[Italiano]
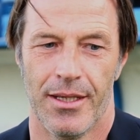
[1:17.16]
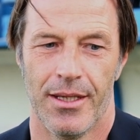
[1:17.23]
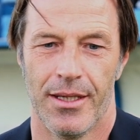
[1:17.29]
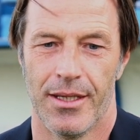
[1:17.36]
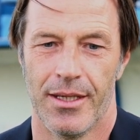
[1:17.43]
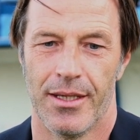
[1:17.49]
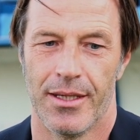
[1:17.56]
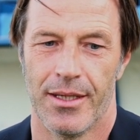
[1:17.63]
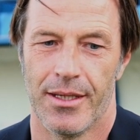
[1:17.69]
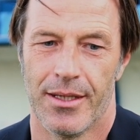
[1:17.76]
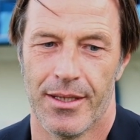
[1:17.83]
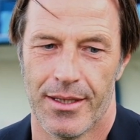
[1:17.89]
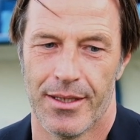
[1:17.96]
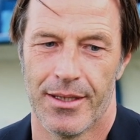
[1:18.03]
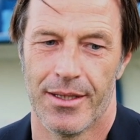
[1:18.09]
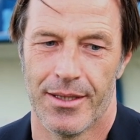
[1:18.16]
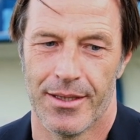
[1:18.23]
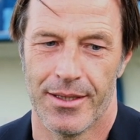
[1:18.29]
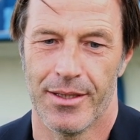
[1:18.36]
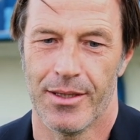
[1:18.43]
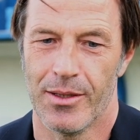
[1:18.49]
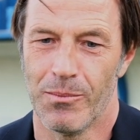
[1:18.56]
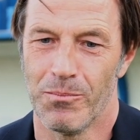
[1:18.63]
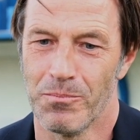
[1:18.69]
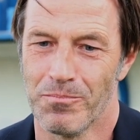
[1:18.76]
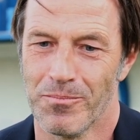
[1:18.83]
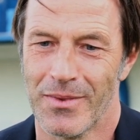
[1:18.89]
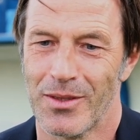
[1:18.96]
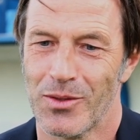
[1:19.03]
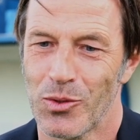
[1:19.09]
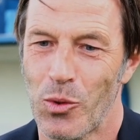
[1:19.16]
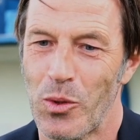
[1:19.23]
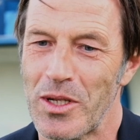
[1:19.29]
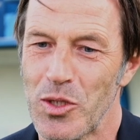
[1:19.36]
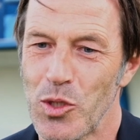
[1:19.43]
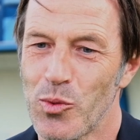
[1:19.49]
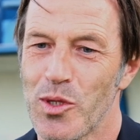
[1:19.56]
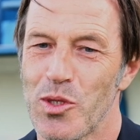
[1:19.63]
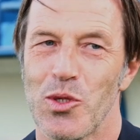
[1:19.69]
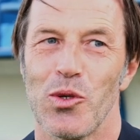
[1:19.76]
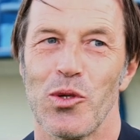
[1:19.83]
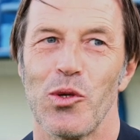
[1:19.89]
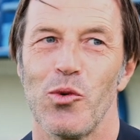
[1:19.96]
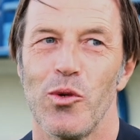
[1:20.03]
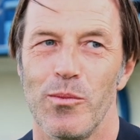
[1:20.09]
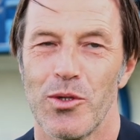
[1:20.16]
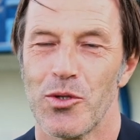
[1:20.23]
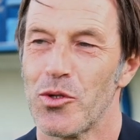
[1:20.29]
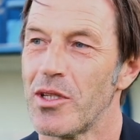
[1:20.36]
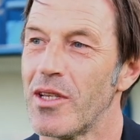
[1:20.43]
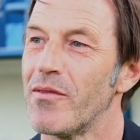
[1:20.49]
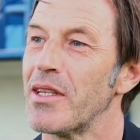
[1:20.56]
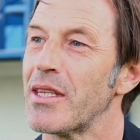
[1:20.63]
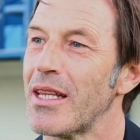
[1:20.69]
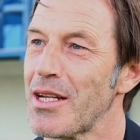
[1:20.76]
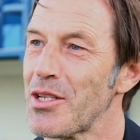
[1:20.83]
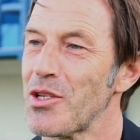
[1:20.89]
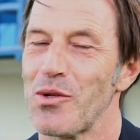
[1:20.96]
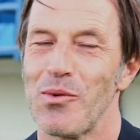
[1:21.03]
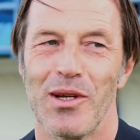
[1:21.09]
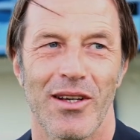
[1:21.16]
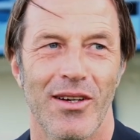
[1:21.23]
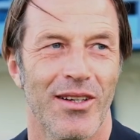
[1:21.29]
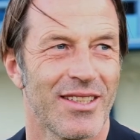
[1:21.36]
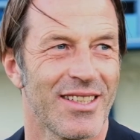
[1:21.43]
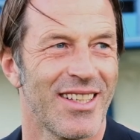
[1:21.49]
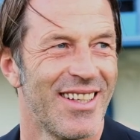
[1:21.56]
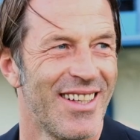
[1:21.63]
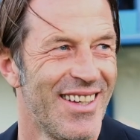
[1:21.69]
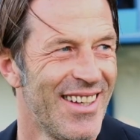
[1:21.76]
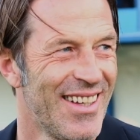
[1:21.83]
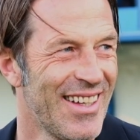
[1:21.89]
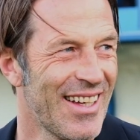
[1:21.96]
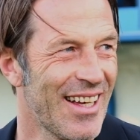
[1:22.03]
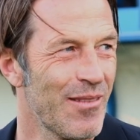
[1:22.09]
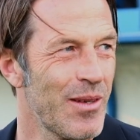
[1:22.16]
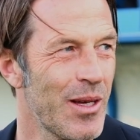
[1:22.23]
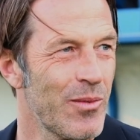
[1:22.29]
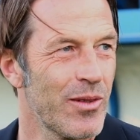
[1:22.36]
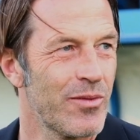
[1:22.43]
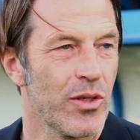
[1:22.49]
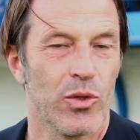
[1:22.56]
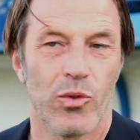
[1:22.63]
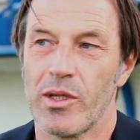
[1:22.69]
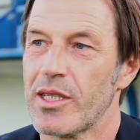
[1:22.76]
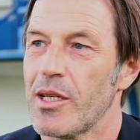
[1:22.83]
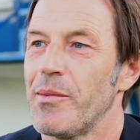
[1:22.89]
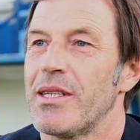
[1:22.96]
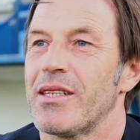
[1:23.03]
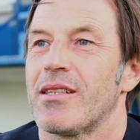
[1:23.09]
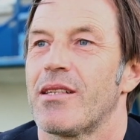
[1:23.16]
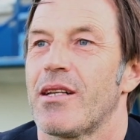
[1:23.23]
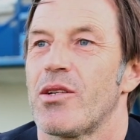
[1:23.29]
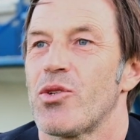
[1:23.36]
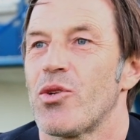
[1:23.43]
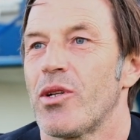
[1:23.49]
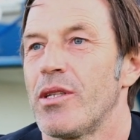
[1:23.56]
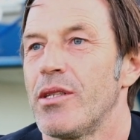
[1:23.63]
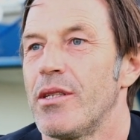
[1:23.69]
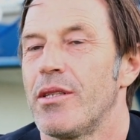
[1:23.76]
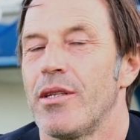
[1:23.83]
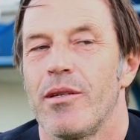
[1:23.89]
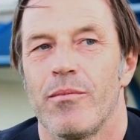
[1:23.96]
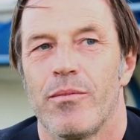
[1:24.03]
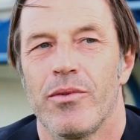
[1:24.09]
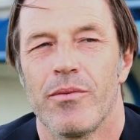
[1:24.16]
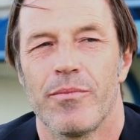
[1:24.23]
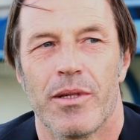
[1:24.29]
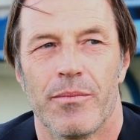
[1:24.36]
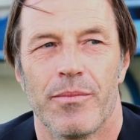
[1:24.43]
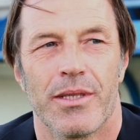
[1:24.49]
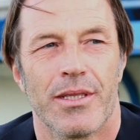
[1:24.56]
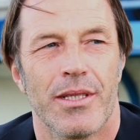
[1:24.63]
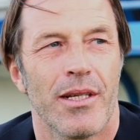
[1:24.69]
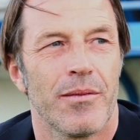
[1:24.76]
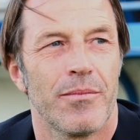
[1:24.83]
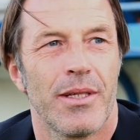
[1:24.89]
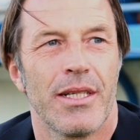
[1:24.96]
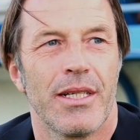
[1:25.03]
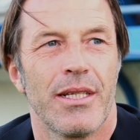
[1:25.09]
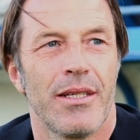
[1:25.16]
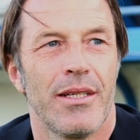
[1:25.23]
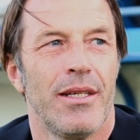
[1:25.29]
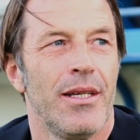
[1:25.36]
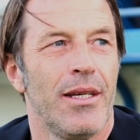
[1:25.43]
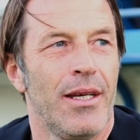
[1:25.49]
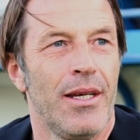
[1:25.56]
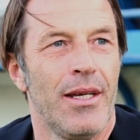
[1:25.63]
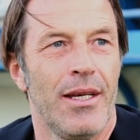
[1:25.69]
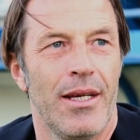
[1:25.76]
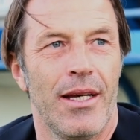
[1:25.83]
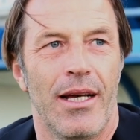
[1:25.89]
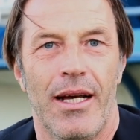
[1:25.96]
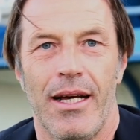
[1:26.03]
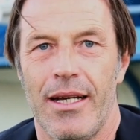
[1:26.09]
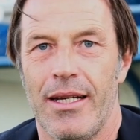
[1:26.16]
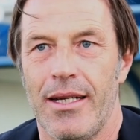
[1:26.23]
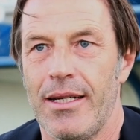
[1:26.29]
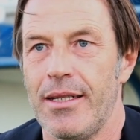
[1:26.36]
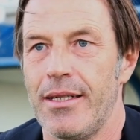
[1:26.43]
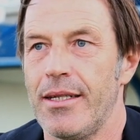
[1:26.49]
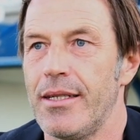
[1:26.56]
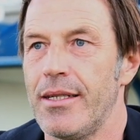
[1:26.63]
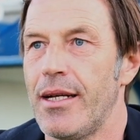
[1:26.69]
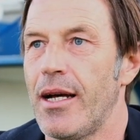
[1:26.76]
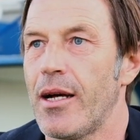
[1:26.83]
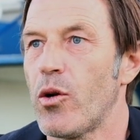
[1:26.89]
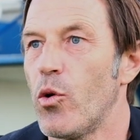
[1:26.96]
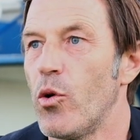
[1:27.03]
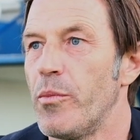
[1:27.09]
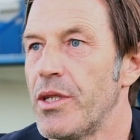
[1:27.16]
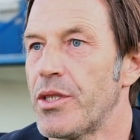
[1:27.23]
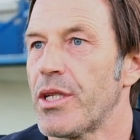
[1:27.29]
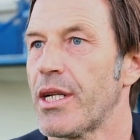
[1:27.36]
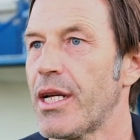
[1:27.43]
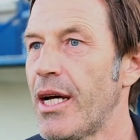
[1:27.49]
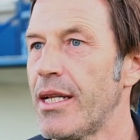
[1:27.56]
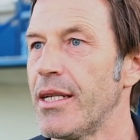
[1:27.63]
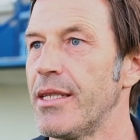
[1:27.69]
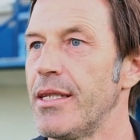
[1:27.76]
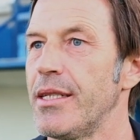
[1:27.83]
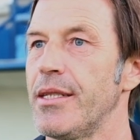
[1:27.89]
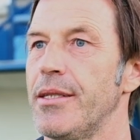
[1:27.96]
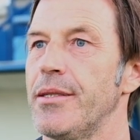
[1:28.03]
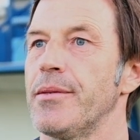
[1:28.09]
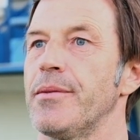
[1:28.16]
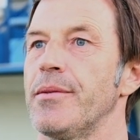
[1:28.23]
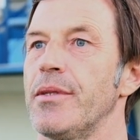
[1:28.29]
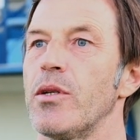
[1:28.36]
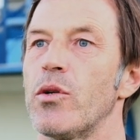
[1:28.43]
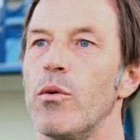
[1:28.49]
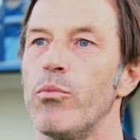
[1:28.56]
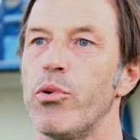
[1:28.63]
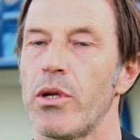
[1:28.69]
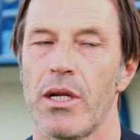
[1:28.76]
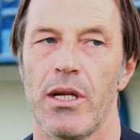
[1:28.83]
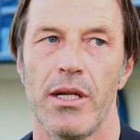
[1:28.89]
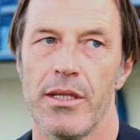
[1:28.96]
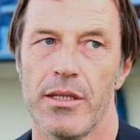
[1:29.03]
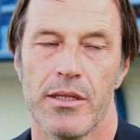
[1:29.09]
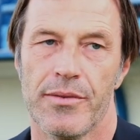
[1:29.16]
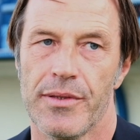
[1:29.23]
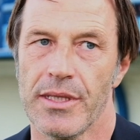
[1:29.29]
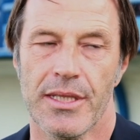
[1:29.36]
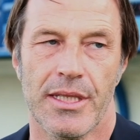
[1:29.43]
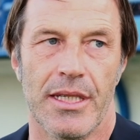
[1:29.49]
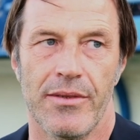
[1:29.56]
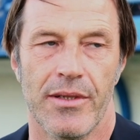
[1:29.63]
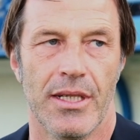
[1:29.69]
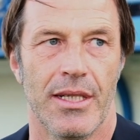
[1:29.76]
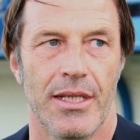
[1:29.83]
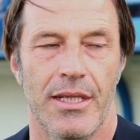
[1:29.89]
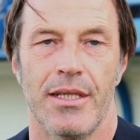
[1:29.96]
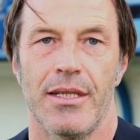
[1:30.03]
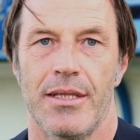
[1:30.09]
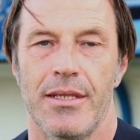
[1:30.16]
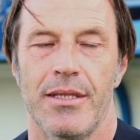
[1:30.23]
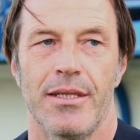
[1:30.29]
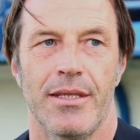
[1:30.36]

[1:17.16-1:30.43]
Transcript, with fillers: Eh, sono quelle situazioni in cui bisogna inventarsi qualcosa. Abbiamo fortunatamente tre giorni di tempo per pensare bene a, a come cercare di, di, comporre la linea difensiva eh,